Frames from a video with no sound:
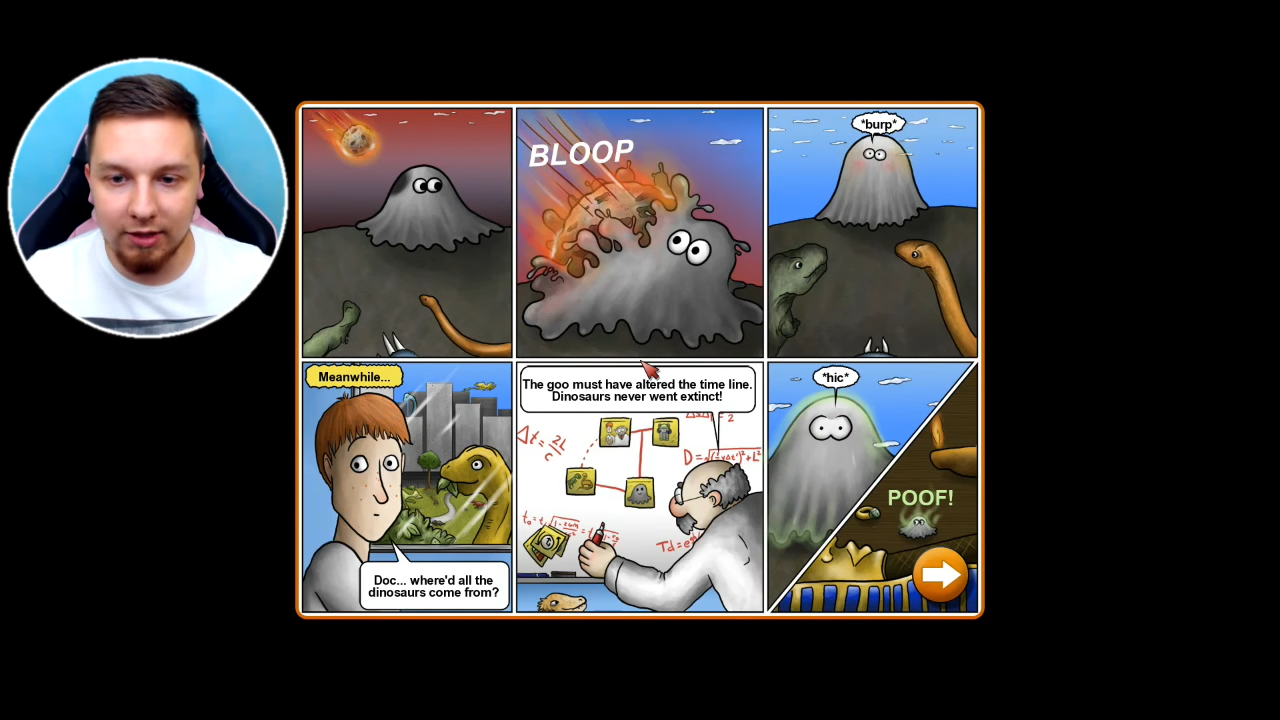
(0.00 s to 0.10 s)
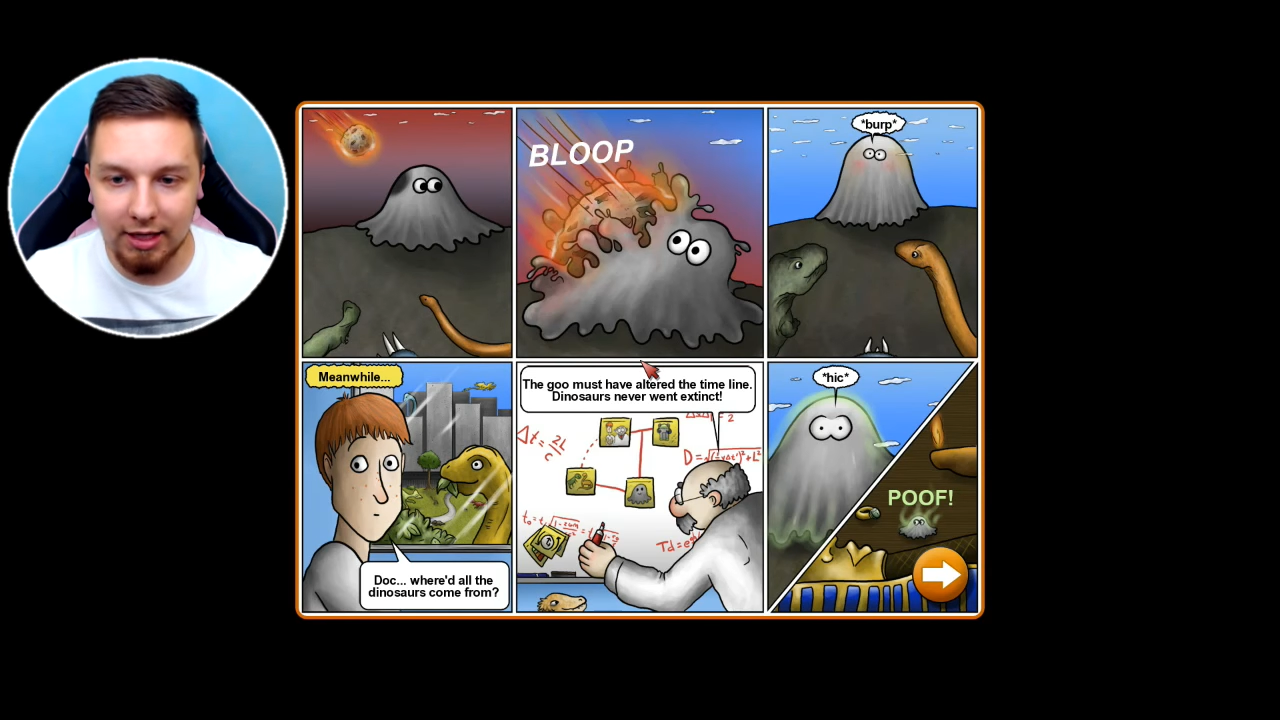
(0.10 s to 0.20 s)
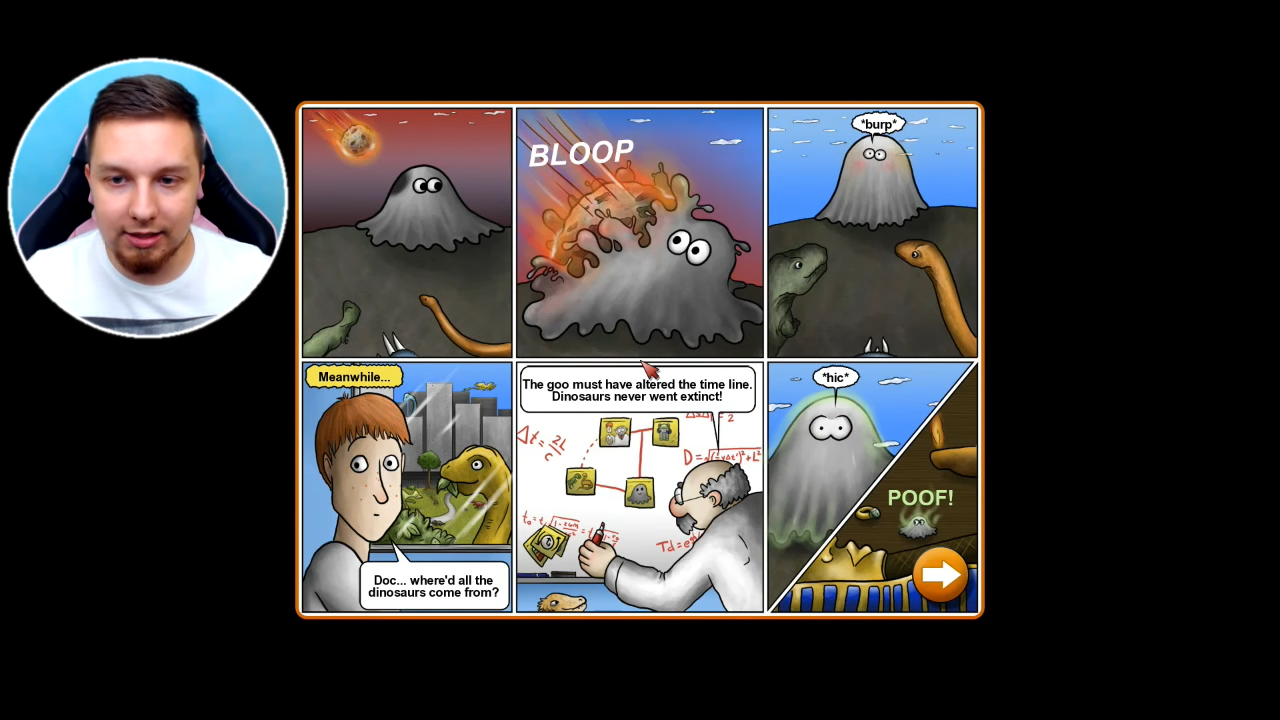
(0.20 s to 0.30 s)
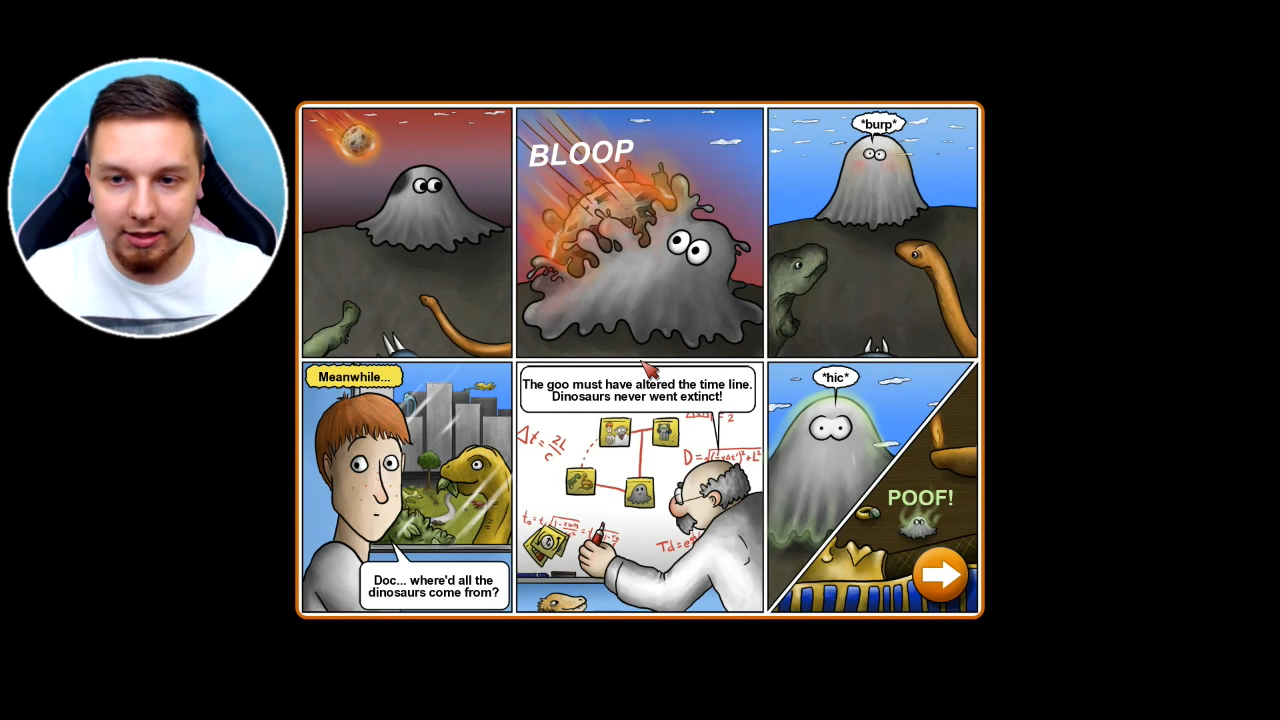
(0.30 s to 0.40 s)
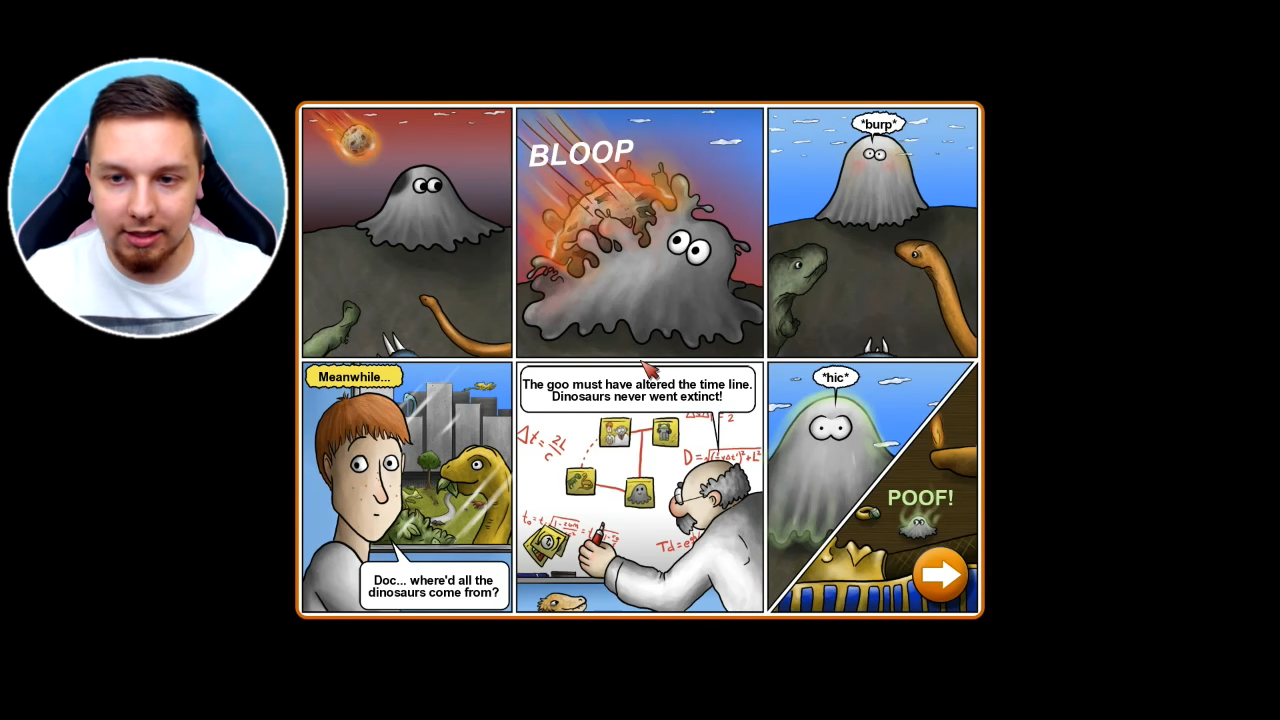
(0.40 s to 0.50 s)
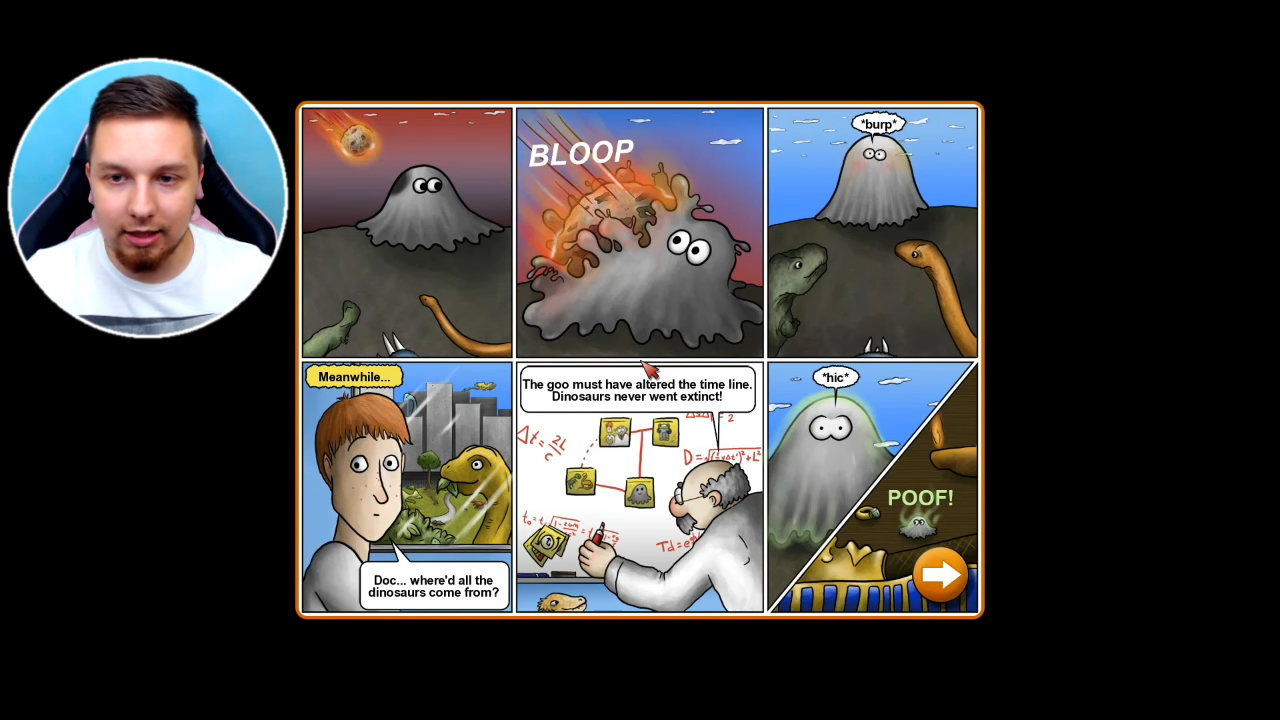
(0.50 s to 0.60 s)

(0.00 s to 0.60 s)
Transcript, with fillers: w nas